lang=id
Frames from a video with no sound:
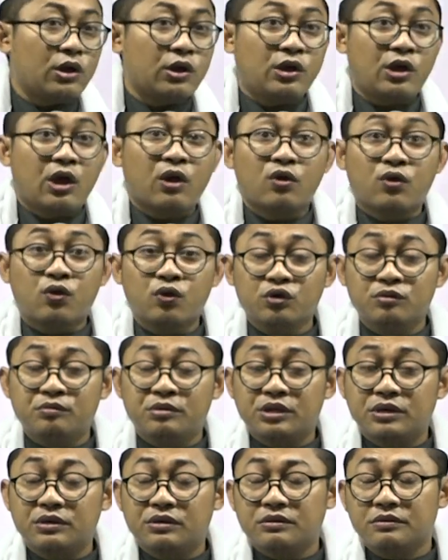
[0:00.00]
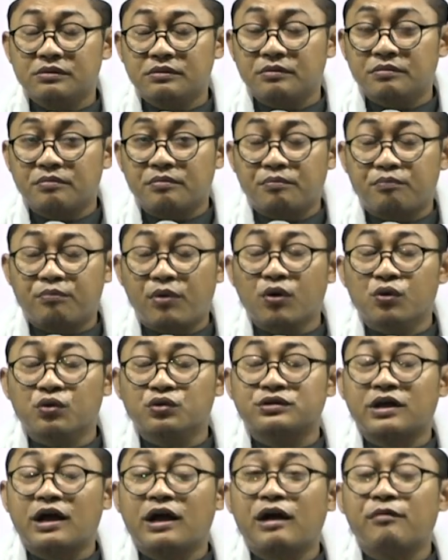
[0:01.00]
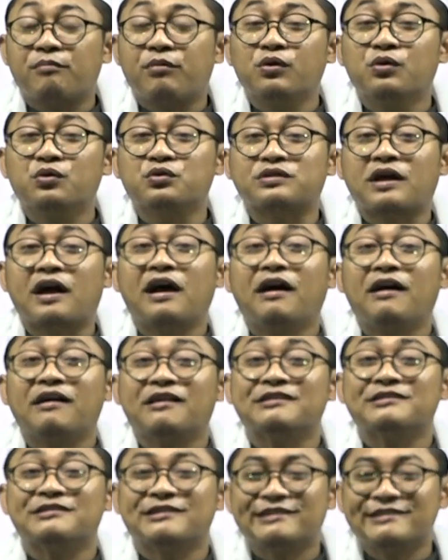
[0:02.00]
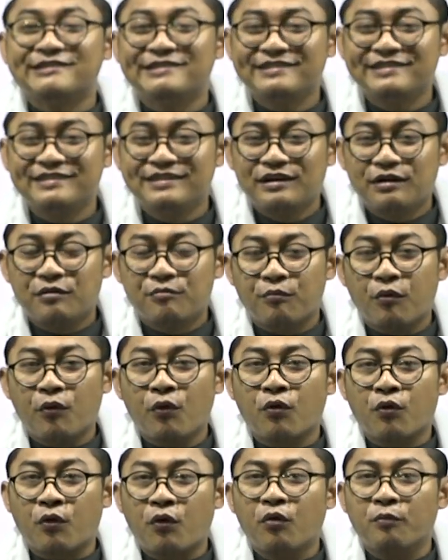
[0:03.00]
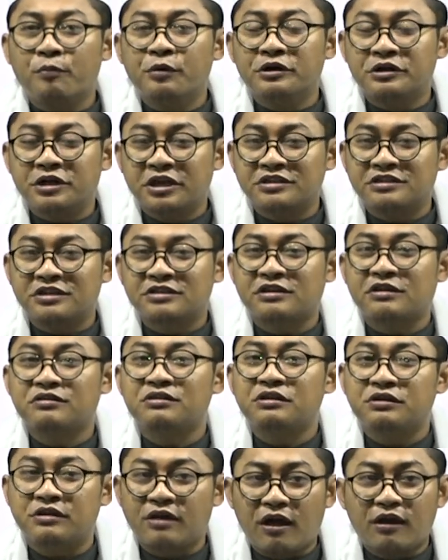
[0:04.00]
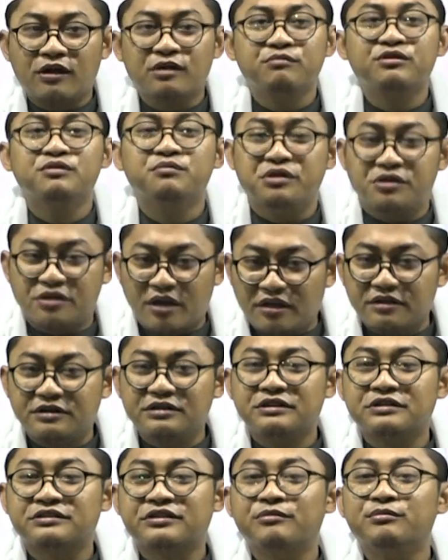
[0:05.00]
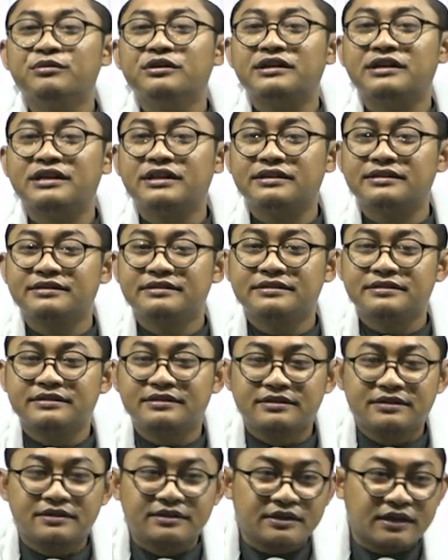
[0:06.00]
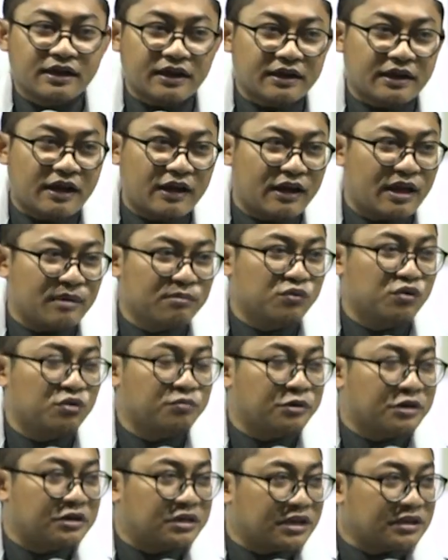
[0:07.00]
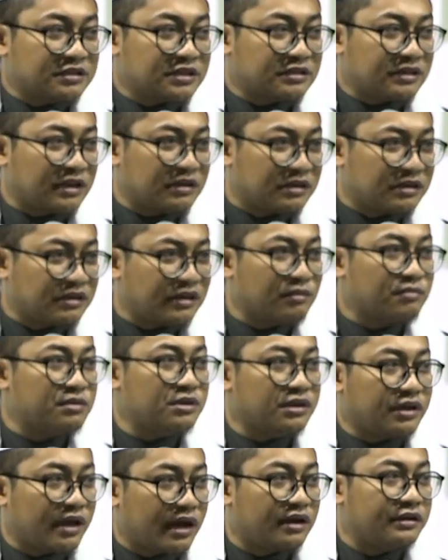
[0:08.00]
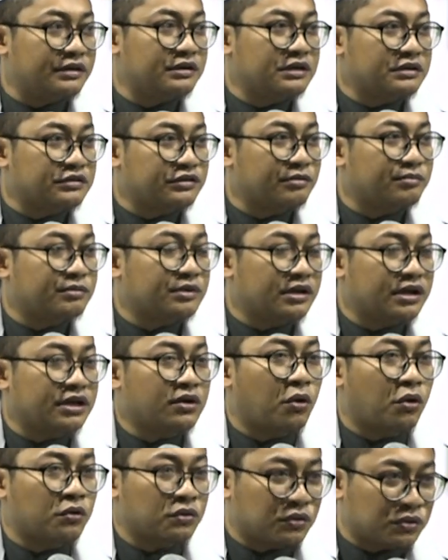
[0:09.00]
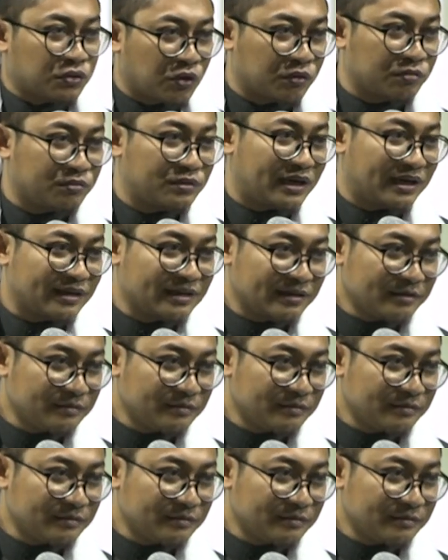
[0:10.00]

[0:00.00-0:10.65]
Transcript: yang kui bi pengusaha-pengusaha kasa pokok putih sesatia lebih banyak dari saya beri kalamun putih sesatia banyak dari saya beri ontong bah